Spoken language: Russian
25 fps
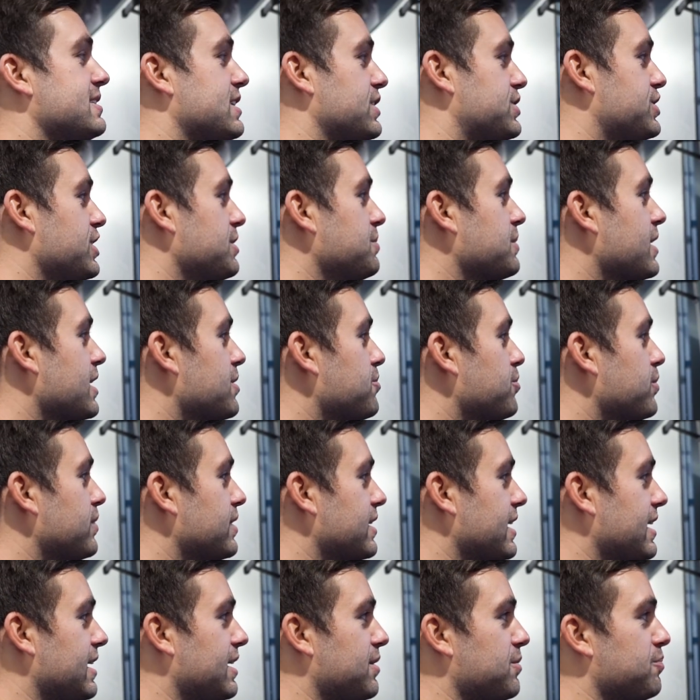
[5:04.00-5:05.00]
Зачем я,
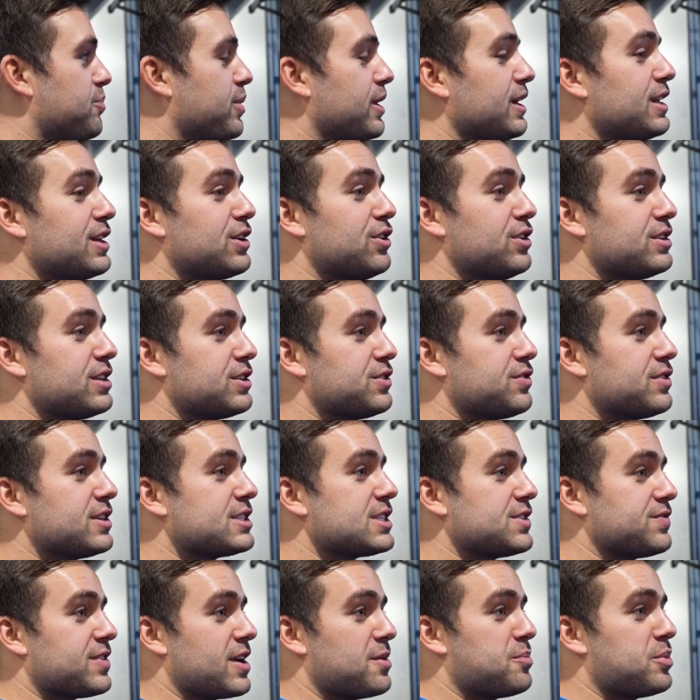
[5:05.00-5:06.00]
я принял этот
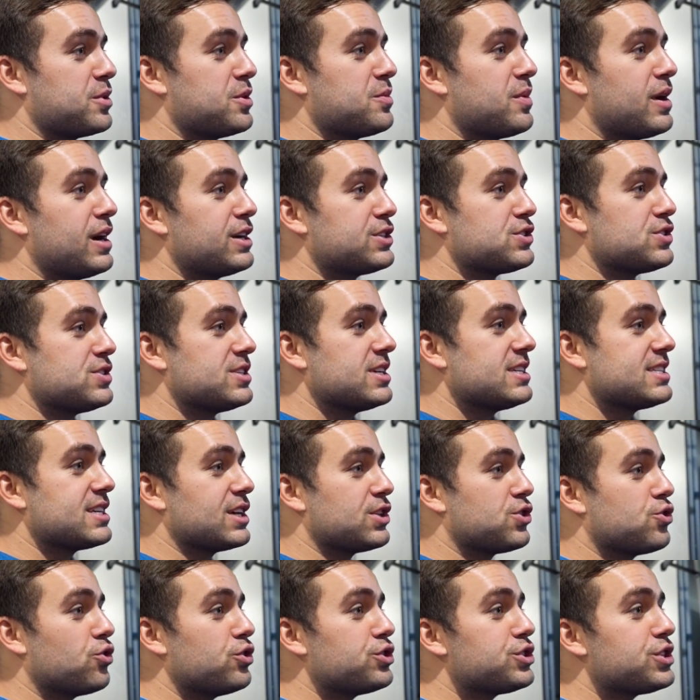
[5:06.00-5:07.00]
вызов? Я понимаю, что здесь
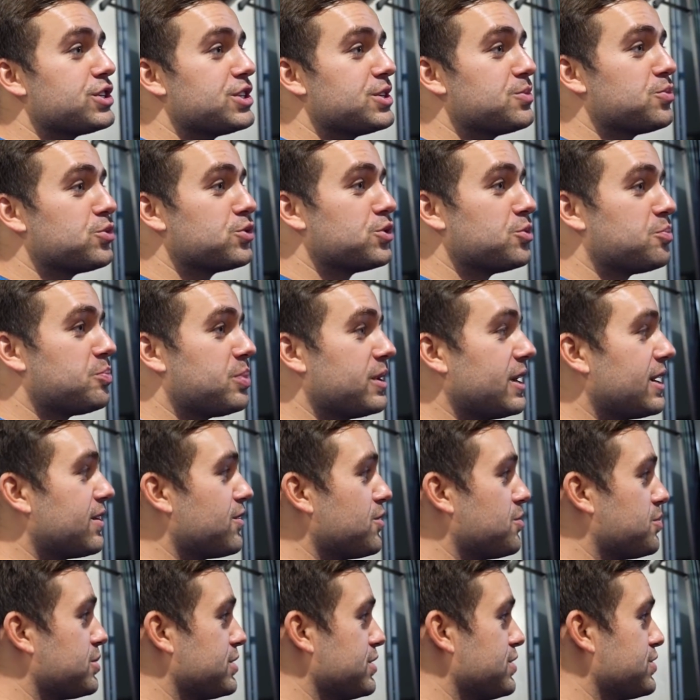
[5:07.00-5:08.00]
я точно не буду
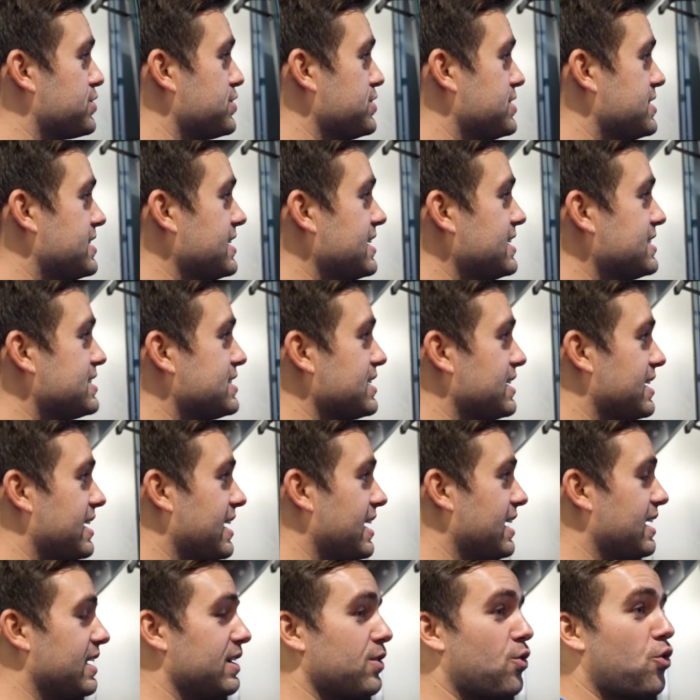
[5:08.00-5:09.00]
первым, потому что здесь
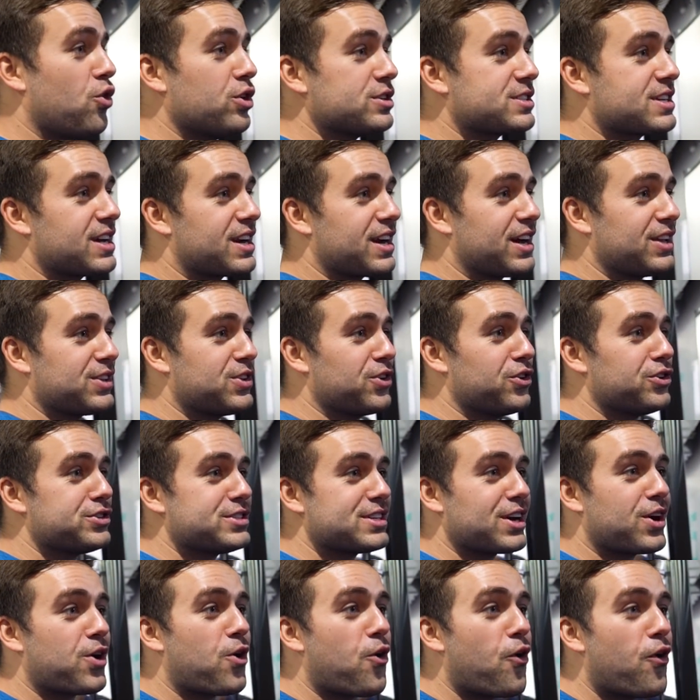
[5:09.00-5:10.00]
Оскар
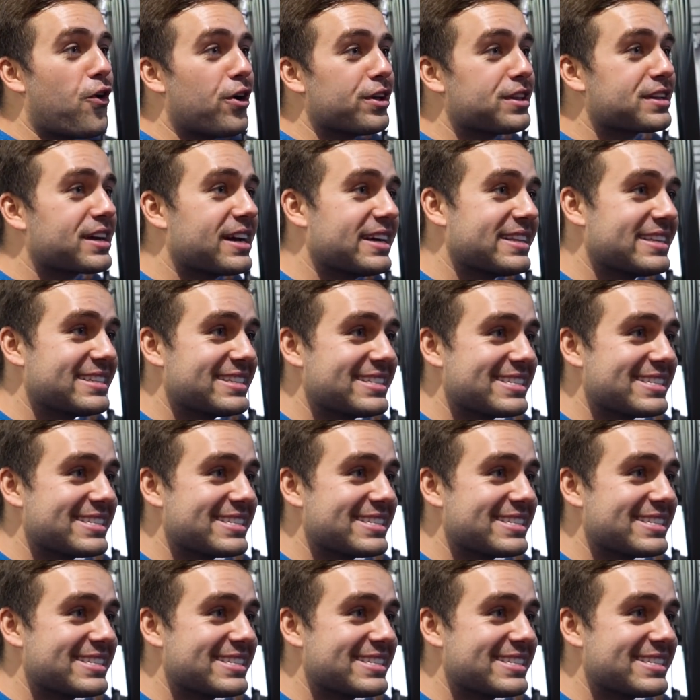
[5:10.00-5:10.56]
готовился год к этой